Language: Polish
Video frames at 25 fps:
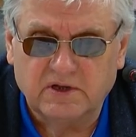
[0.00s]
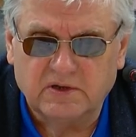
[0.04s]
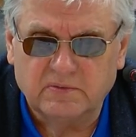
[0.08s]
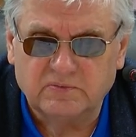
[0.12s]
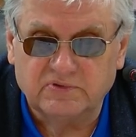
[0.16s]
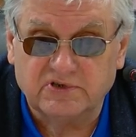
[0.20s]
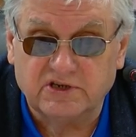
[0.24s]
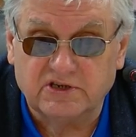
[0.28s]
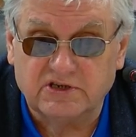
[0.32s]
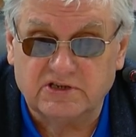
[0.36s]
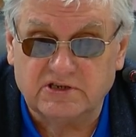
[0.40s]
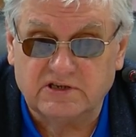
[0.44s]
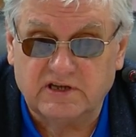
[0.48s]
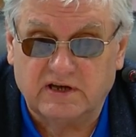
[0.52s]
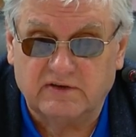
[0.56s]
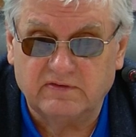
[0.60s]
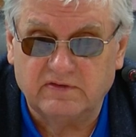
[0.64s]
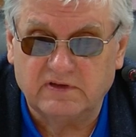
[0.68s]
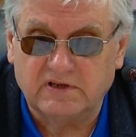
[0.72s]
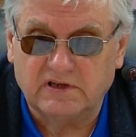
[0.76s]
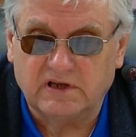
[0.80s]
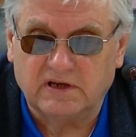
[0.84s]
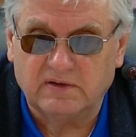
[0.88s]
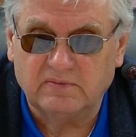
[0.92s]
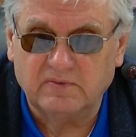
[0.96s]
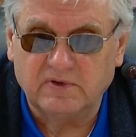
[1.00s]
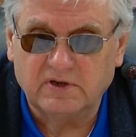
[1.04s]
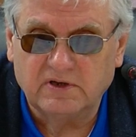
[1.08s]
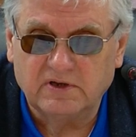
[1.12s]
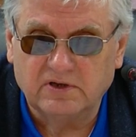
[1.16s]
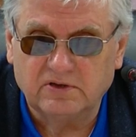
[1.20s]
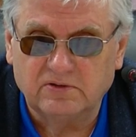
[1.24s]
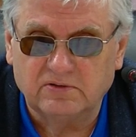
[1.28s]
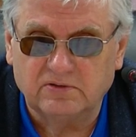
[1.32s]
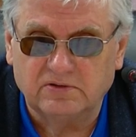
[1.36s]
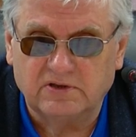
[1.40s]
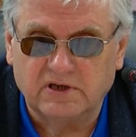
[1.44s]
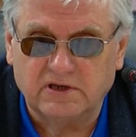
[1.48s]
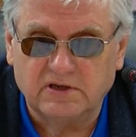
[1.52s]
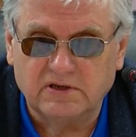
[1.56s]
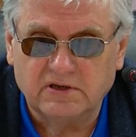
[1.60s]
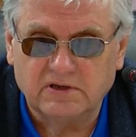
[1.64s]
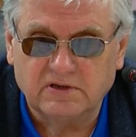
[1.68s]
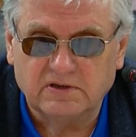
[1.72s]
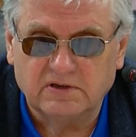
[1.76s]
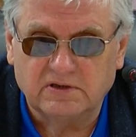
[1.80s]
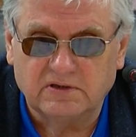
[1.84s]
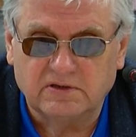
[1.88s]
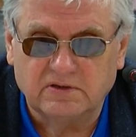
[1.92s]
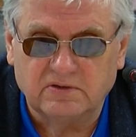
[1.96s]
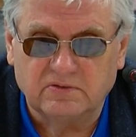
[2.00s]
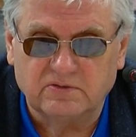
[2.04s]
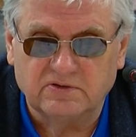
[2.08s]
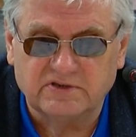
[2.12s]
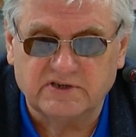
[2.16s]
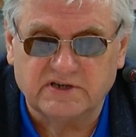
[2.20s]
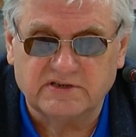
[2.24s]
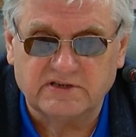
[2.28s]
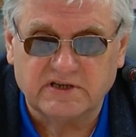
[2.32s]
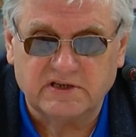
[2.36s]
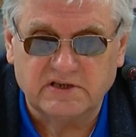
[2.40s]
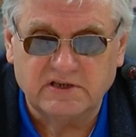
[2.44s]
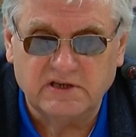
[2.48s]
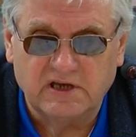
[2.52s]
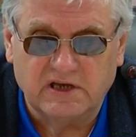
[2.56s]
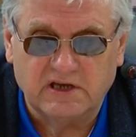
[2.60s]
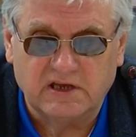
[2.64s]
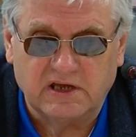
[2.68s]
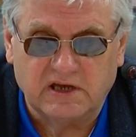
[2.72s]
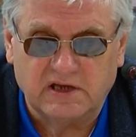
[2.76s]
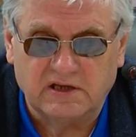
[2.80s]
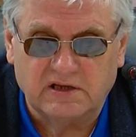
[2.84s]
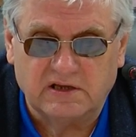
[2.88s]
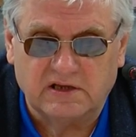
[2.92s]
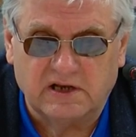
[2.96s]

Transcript: przedstawi nam tutaj uzasadnienie.